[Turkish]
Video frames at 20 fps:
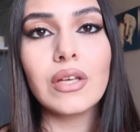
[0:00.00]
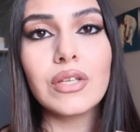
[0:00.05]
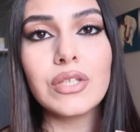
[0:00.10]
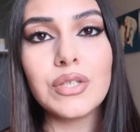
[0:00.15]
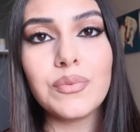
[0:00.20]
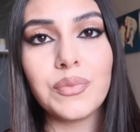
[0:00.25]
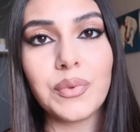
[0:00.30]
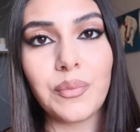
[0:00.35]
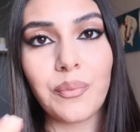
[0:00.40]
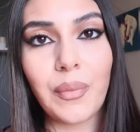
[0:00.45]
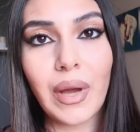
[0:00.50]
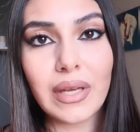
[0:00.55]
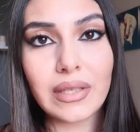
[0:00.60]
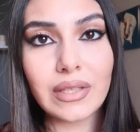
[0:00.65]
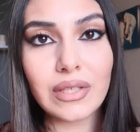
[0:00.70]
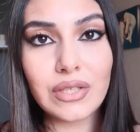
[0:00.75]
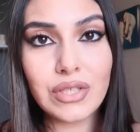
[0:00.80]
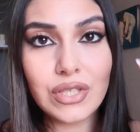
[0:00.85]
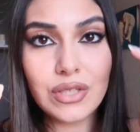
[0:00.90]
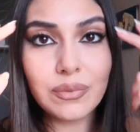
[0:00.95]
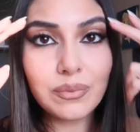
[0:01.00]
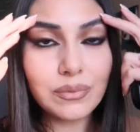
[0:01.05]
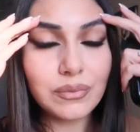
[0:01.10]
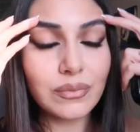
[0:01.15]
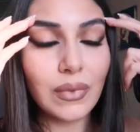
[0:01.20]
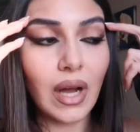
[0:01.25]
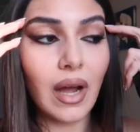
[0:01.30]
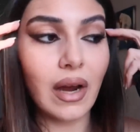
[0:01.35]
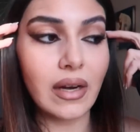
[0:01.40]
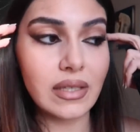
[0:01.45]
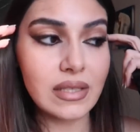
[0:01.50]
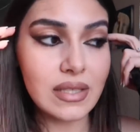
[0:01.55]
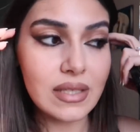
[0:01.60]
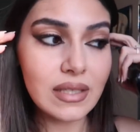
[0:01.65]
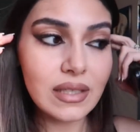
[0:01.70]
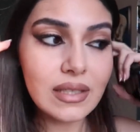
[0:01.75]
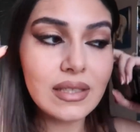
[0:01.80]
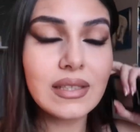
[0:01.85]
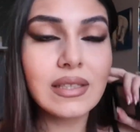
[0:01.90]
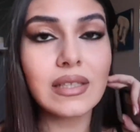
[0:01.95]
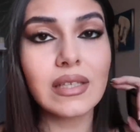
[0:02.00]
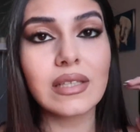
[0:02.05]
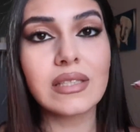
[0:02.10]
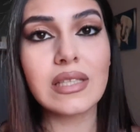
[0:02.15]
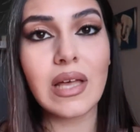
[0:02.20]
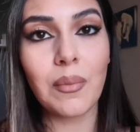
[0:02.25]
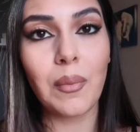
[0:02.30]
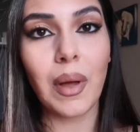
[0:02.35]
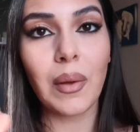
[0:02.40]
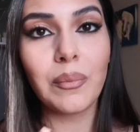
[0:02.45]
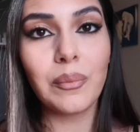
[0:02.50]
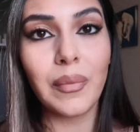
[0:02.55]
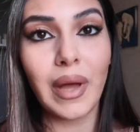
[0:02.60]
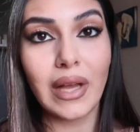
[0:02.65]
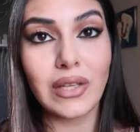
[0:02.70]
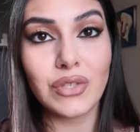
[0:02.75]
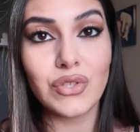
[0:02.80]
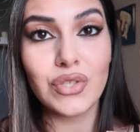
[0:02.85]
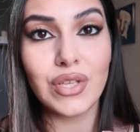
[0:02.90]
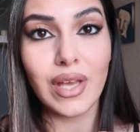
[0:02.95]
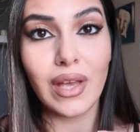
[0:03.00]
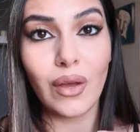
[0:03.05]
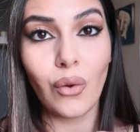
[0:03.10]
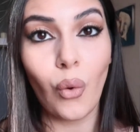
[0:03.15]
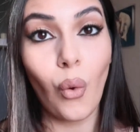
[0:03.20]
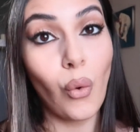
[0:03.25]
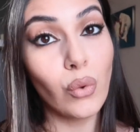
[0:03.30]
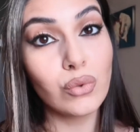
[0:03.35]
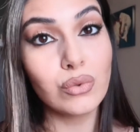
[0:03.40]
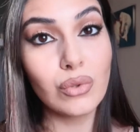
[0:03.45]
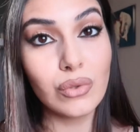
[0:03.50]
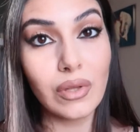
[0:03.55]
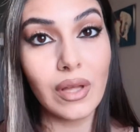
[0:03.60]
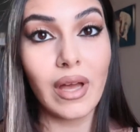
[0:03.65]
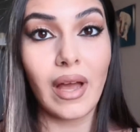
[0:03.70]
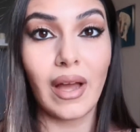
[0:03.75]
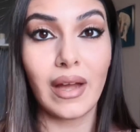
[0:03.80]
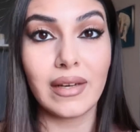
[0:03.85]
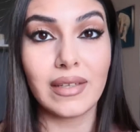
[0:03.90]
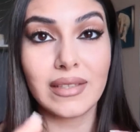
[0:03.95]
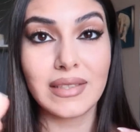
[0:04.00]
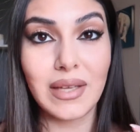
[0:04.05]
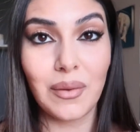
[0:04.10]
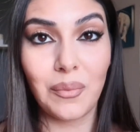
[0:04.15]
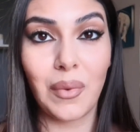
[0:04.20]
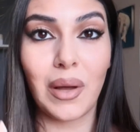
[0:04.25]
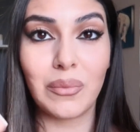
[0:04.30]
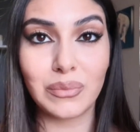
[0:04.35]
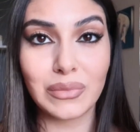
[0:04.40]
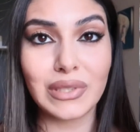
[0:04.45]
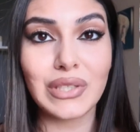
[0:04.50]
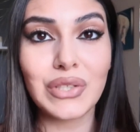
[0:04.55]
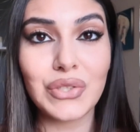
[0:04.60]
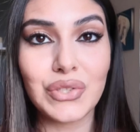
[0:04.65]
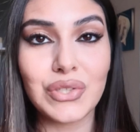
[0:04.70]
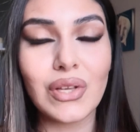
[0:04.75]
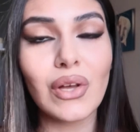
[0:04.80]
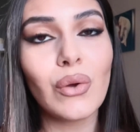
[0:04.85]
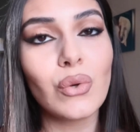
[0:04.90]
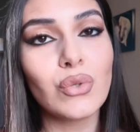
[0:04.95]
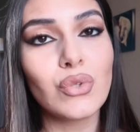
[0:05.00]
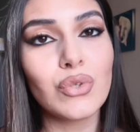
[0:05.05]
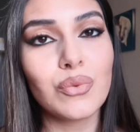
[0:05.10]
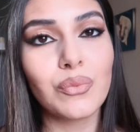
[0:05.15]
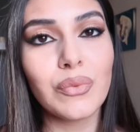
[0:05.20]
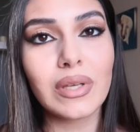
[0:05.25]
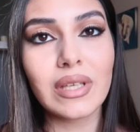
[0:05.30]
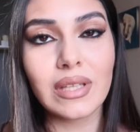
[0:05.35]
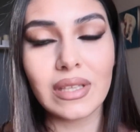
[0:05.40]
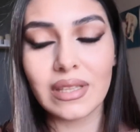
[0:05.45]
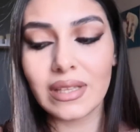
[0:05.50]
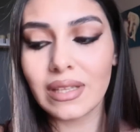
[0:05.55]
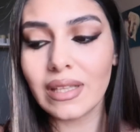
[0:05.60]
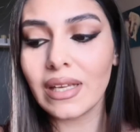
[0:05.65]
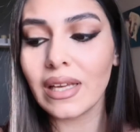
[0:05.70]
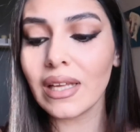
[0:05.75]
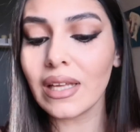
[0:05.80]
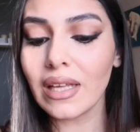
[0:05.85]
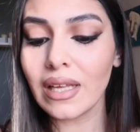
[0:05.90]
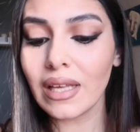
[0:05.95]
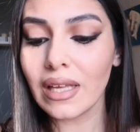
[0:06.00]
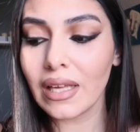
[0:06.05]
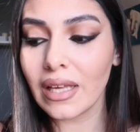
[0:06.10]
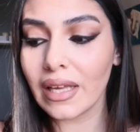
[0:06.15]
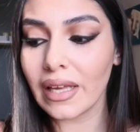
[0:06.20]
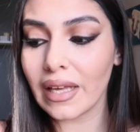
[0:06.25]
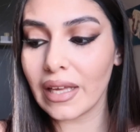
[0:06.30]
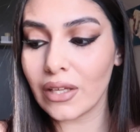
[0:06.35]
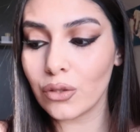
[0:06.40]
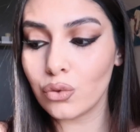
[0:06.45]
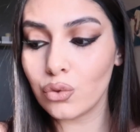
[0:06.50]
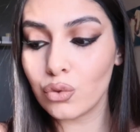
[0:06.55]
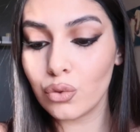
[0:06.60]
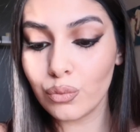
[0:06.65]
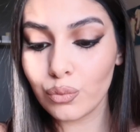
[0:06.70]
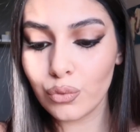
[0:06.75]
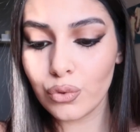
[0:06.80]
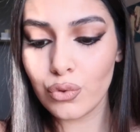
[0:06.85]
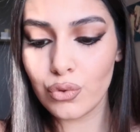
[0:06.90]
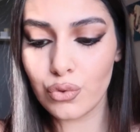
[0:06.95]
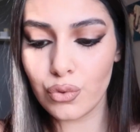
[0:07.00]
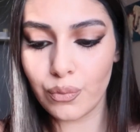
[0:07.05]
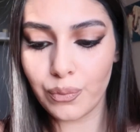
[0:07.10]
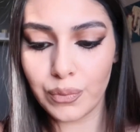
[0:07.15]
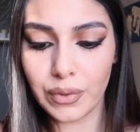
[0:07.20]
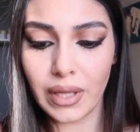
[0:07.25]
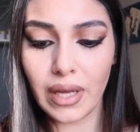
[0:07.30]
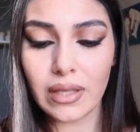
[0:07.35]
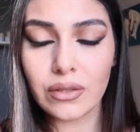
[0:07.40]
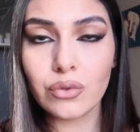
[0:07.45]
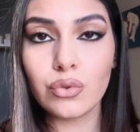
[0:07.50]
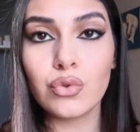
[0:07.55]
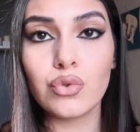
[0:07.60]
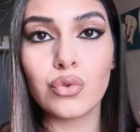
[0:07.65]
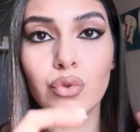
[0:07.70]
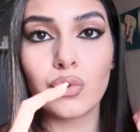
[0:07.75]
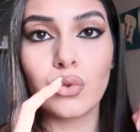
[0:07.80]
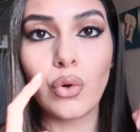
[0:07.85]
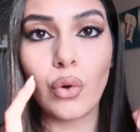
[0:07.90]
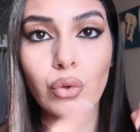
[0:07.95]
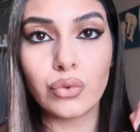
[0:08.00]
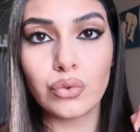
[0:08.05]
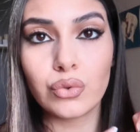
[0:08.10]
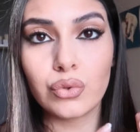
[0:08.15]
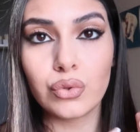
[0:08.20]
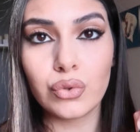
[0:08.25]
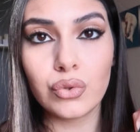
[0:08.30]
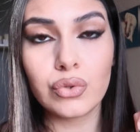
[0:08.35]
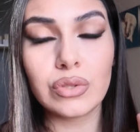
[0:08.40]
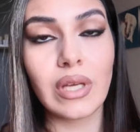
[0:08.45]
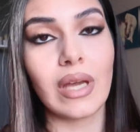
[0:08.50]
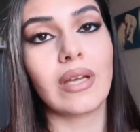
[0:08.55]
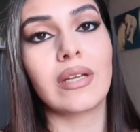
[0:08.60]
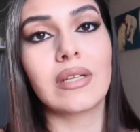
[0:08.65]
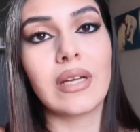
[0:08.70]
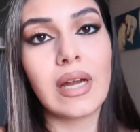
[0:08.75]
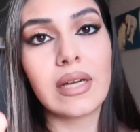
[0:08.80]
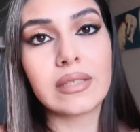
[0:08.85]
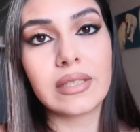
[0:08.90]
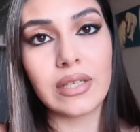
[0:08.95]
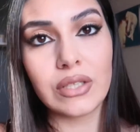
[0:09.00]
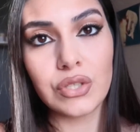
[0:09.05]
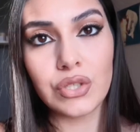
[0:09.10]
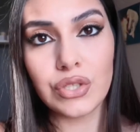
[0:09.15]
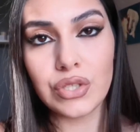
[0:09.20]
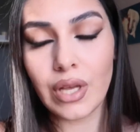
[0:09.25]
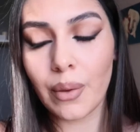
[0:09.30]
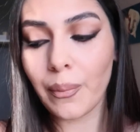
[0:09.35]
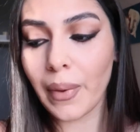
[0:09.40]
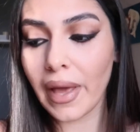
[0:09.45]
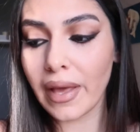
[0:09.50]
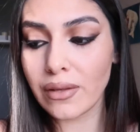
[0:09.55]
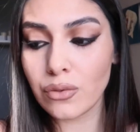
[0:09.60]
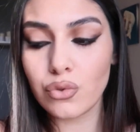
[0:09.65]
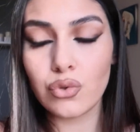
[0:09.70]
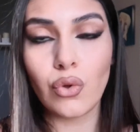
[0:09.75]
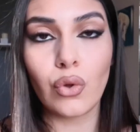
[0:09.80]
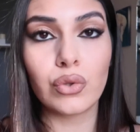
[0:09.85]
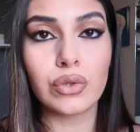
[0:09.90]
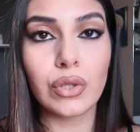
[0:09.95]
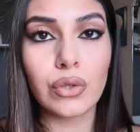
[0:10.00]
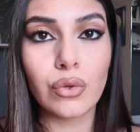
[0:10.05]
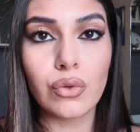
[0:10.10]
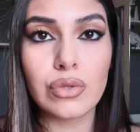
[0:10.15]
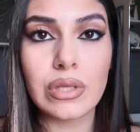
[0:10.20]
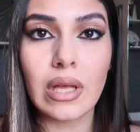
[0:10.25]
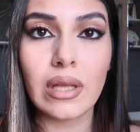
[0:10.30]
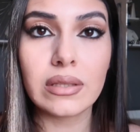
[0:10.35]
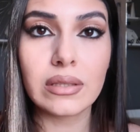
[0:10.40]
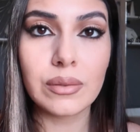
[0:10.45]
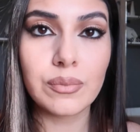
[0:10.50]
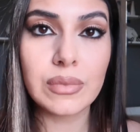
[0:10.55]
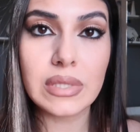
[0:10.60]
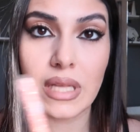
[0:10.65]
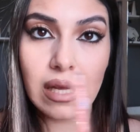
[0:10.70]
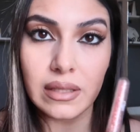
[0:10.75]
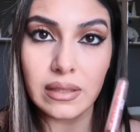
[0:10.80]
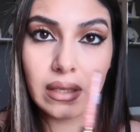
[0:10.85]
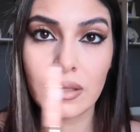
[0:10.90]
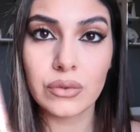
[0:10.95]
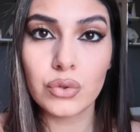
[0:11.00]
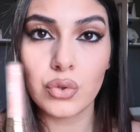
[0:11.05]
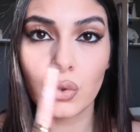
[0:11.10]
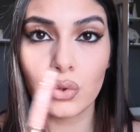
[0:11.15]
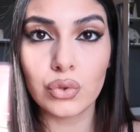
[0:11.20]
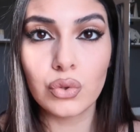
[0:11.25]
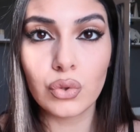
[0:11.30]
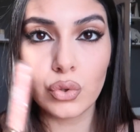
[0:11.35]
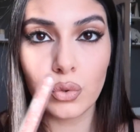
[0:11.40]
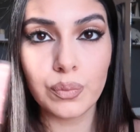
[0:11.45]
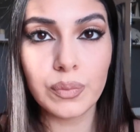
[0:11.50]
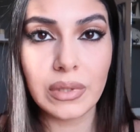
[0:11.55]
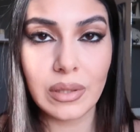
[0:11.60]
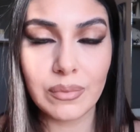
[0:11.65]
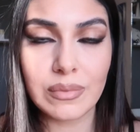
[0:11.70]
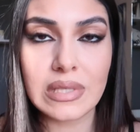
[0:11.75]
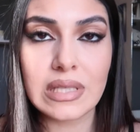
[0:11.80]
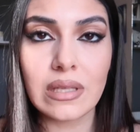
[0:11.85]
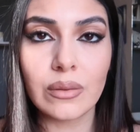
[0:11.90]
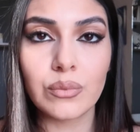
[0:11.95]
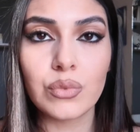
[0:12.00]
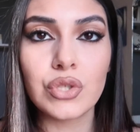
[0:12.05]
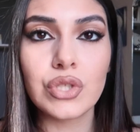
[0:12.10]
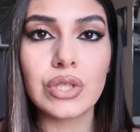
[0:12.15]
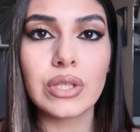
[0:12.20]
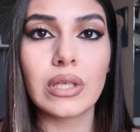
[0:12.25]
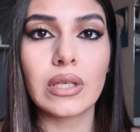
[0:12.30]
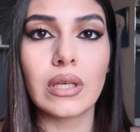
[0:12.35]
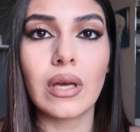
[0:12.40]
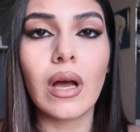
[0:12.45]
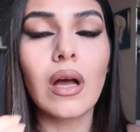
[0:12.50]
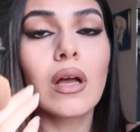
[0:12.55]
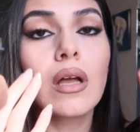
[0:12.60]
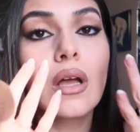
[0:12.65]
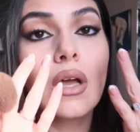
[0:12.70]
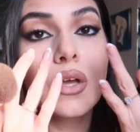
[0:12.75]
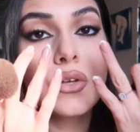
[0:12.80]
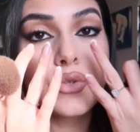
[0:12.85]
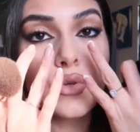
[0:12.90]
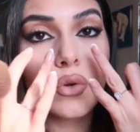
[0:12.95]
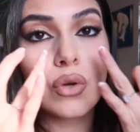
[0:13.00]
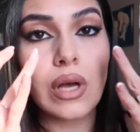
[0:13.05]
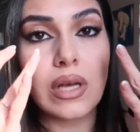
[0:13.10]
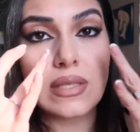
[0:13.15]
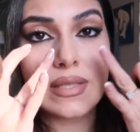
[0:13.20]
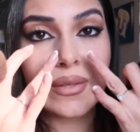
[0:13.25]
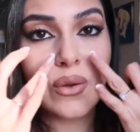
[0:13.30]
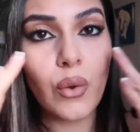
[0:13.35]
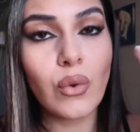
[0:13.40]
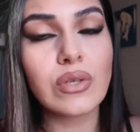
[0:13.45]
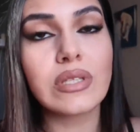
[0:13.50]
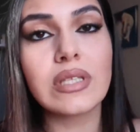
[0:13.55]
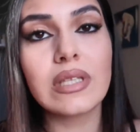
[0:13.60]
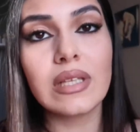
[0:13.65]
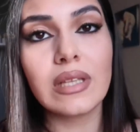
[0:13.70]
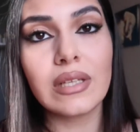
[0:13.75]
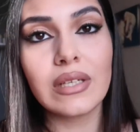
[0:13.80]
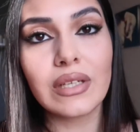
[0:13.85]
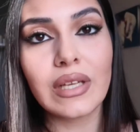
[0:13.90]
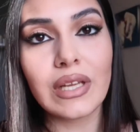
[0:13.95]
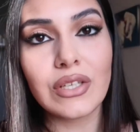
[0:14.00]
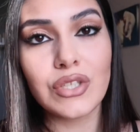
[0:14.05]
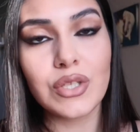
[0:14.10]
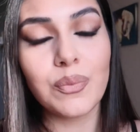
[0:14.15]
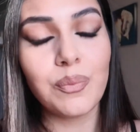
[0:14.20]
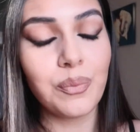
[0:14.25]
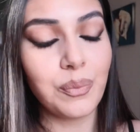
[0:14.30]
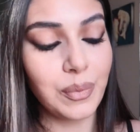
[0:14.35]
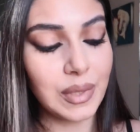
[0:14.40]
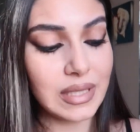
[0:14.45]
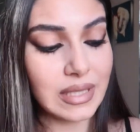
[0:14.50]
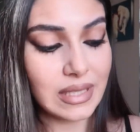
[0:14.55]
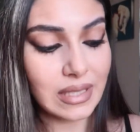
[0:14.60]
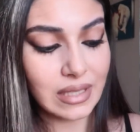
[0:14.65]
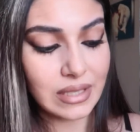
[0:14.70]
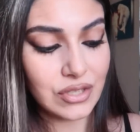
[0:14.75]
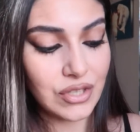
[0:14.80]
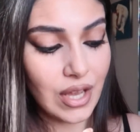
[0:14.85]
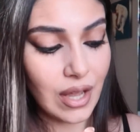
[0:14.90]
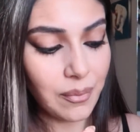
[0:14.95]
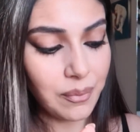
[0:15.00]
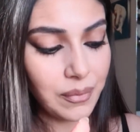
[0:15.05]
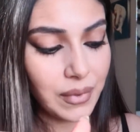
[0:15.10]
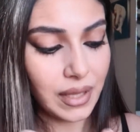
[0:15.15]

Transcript: Şimdi makyajım artık tamam bence oldu da yani tamamlayınca hoşuma gitti e, tüm yüzümden şu kontürü tekrar geçeceğim. En sonda göz altımı zaten çok döküp temizlemiştik ya. Çok az concealer geçip bitireceğim.